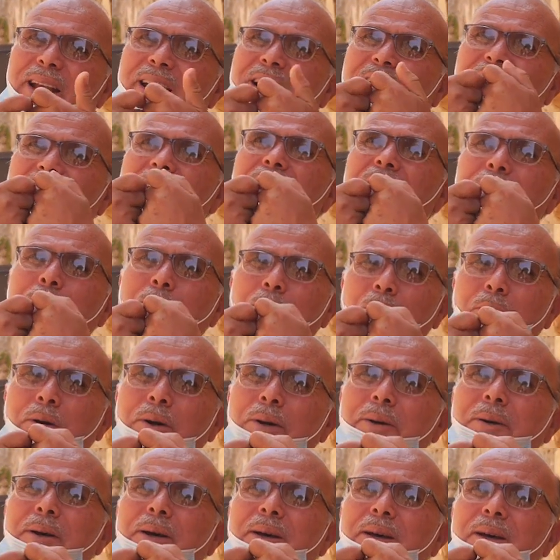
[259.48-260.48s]

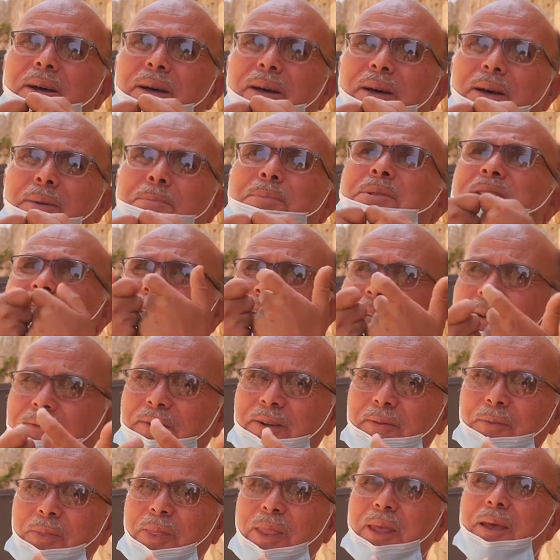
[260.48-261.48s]
يكلموه آه، بالسيف
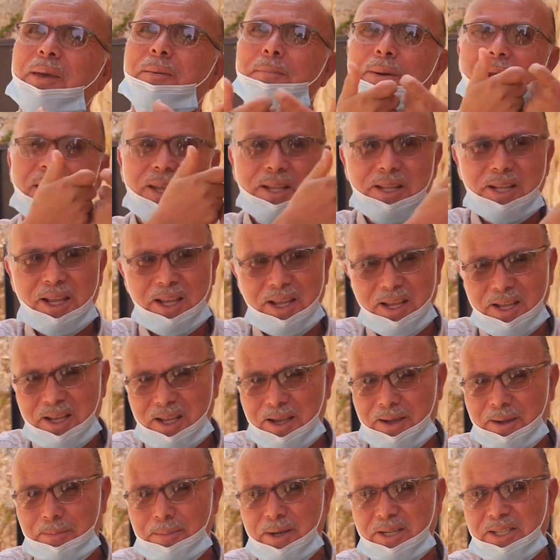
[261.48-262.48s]

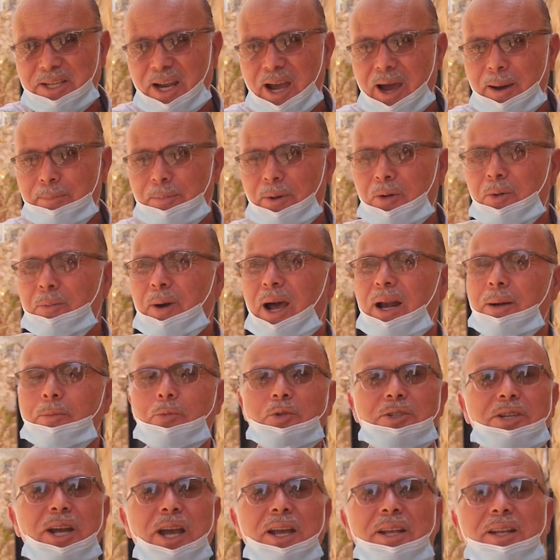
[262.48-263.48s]
باش يخبرهم على
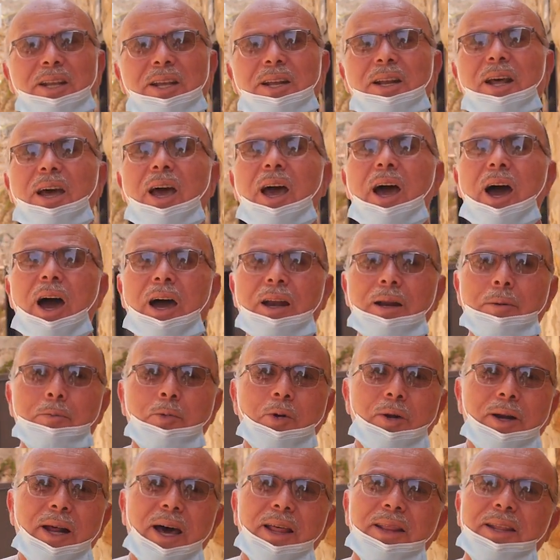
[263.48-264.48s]
المجاهدين على
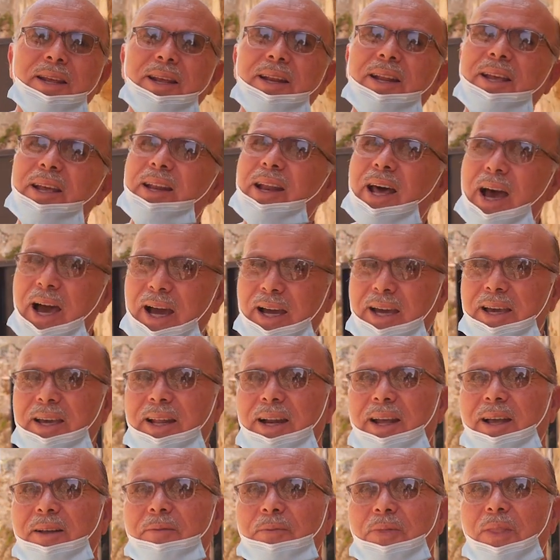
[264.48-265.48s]
المناضلين الى
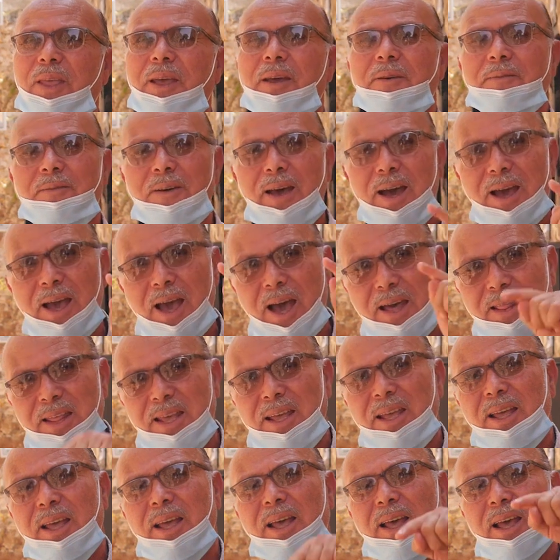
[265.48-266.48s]
اخره
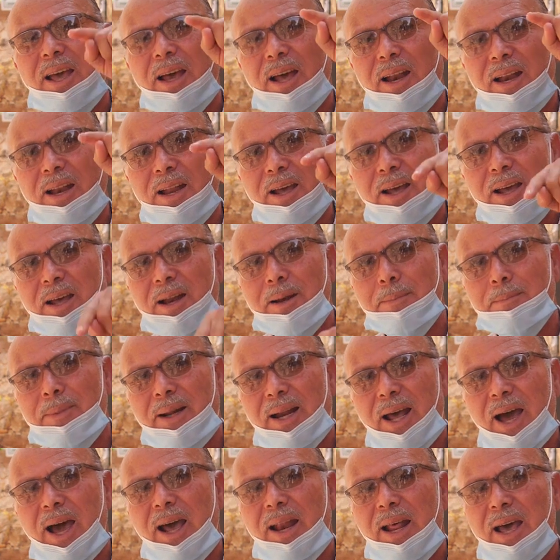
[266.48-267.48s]
فهذه
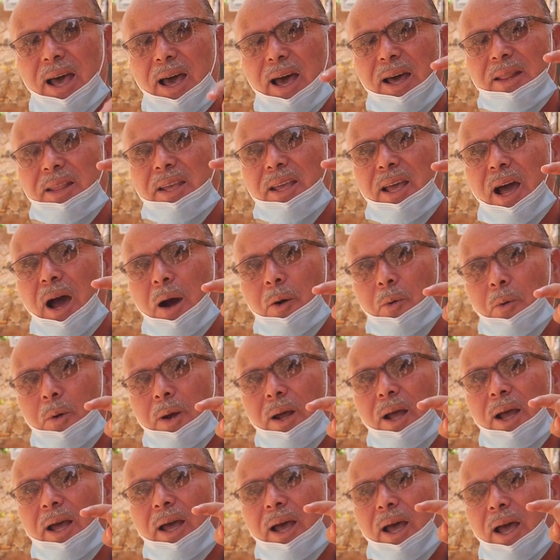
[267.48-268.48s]
المرحله هذه او
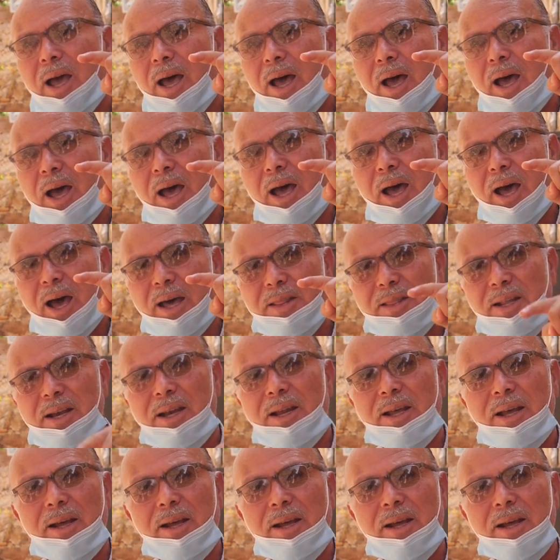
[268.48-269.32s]
هذا